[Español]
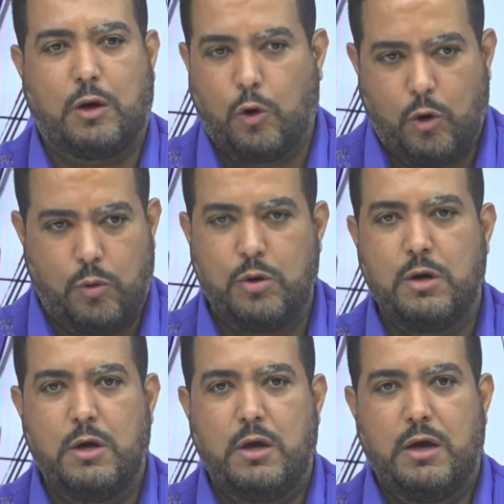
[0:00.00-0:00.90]
de robo.
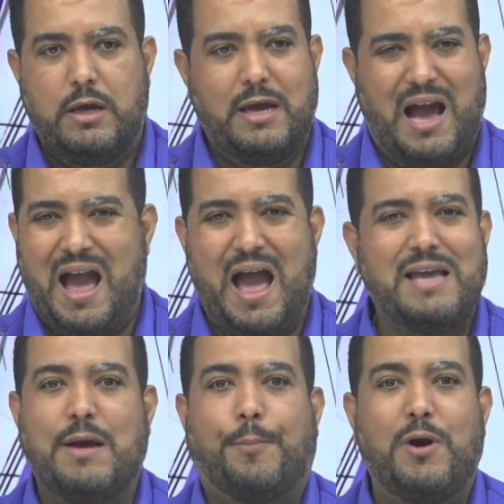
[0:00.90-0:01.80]
Eh,
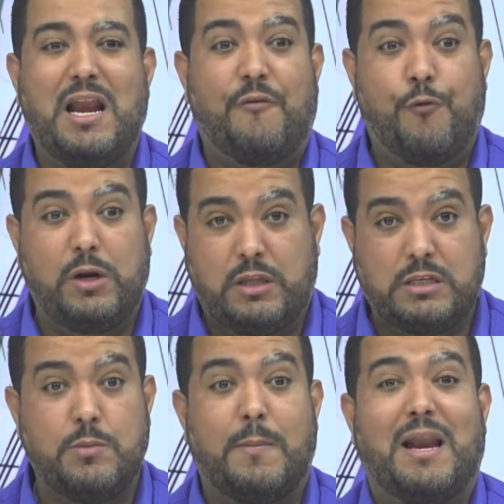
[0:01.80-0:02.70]
hay que ponerlas
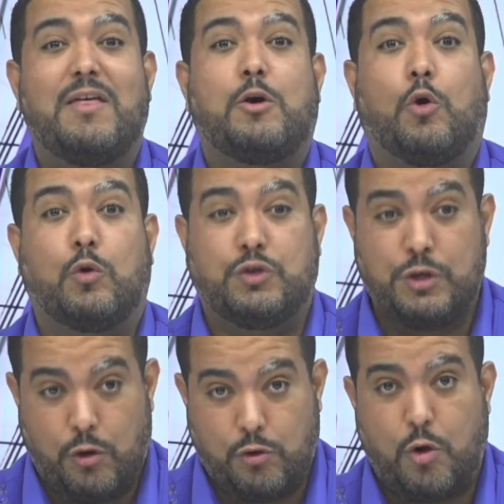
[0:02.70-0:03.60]
...y más la de
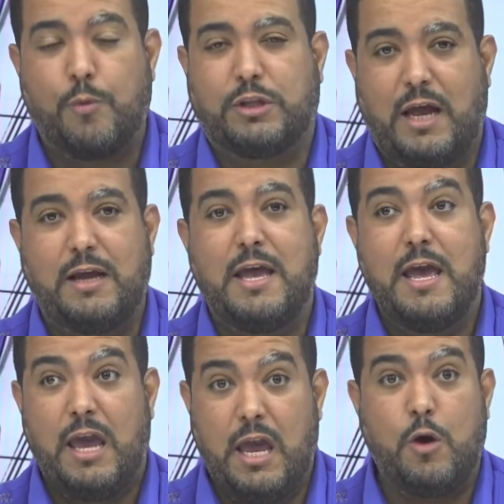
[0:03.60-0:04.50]
corrupción, como están
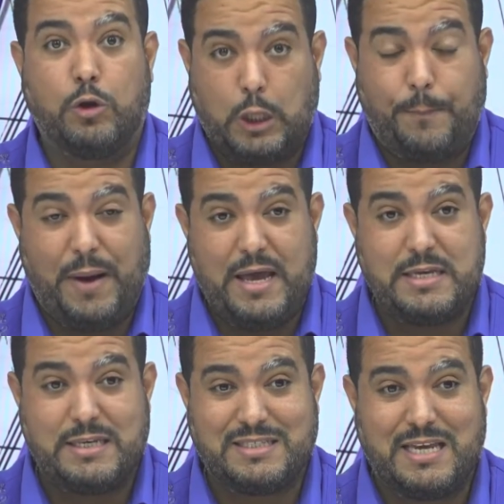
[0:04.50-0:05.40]
en otros
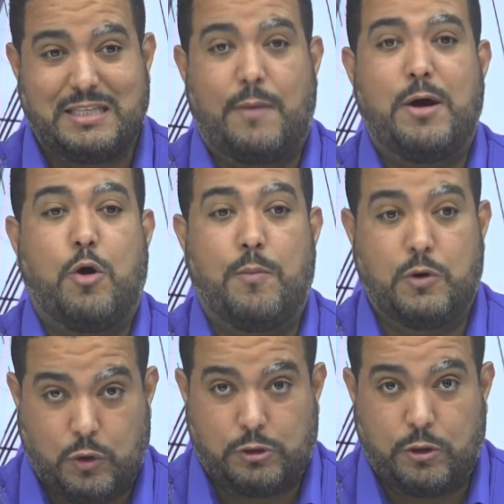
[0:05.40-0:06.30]
países que estaban como
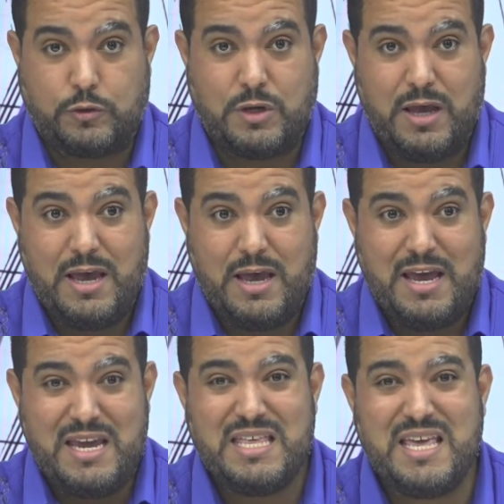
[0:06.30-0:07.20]
nosotros
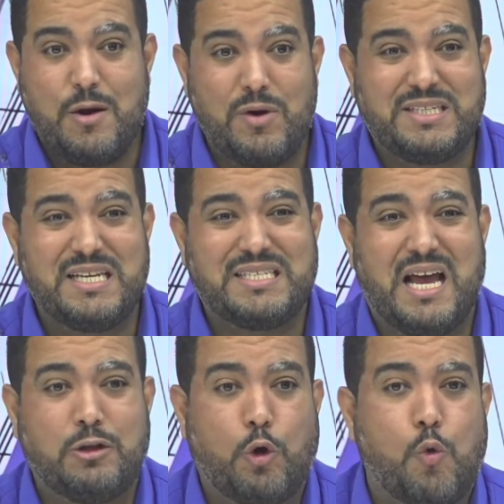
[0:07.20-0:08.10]
y dieron ese
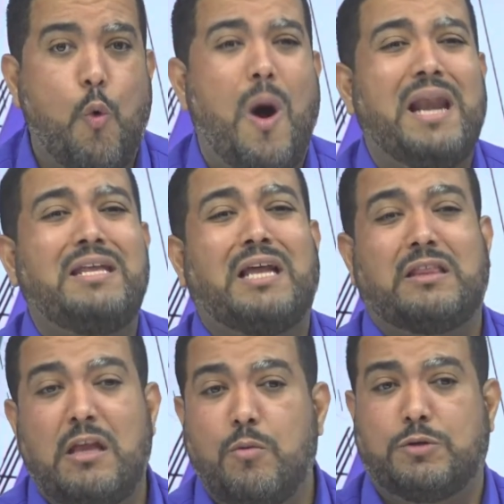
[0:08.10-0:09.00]
salto
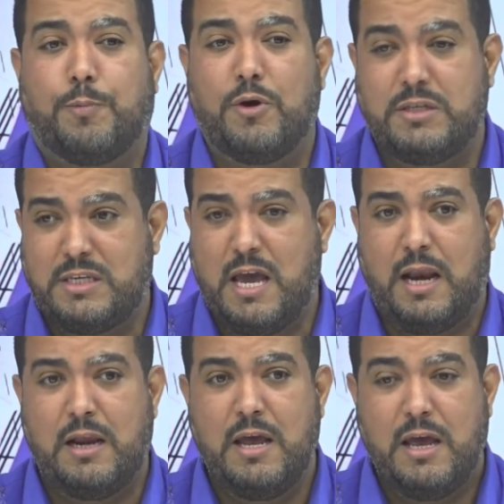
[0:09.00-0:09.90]
cualitativo
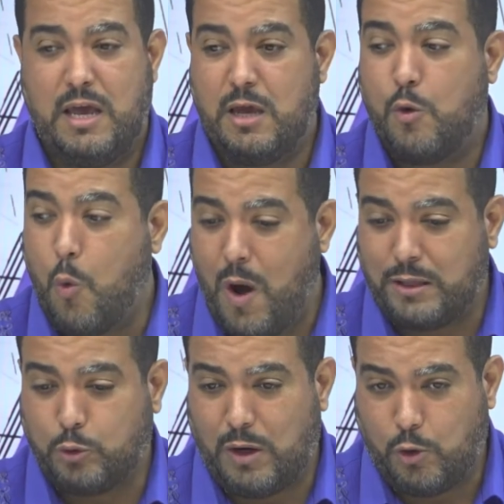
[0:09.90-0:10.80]
exponencial en
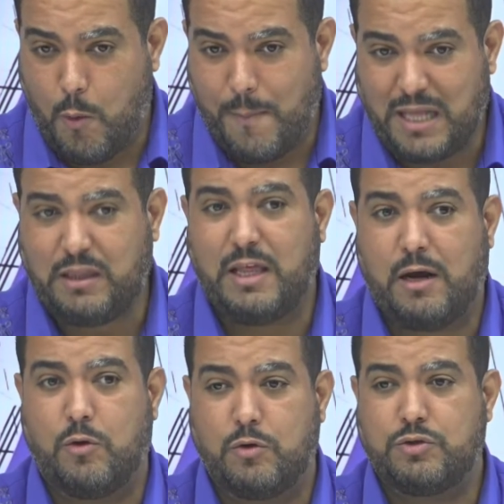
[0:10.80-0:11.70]
cuanto al combate de
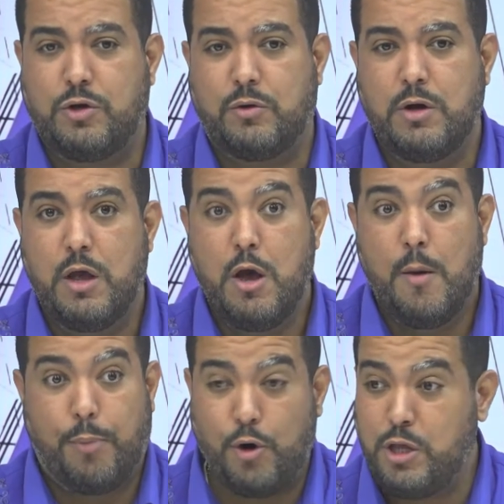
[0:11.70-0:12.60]
la corrupción,
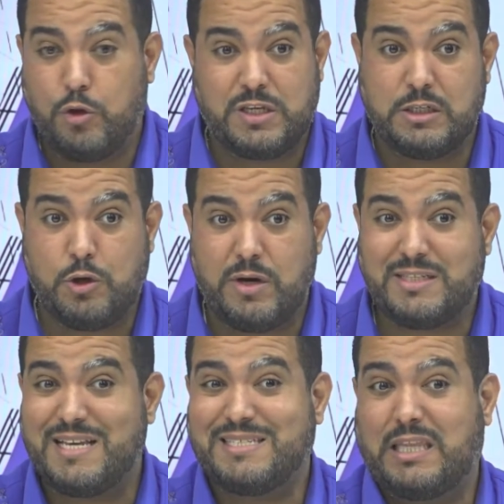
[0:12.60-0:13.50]
poniendo
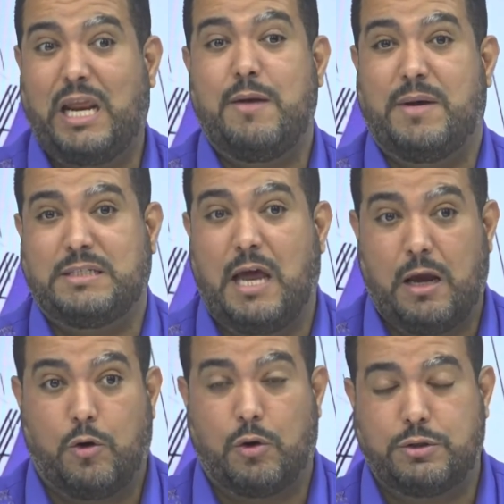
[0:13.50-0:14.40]
sanciones extremas a
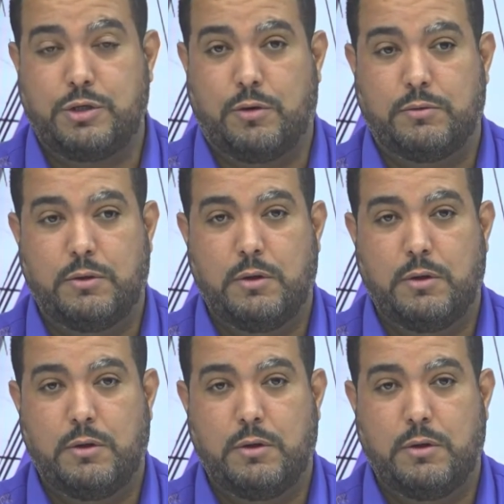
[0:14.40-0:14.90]
la corrupción.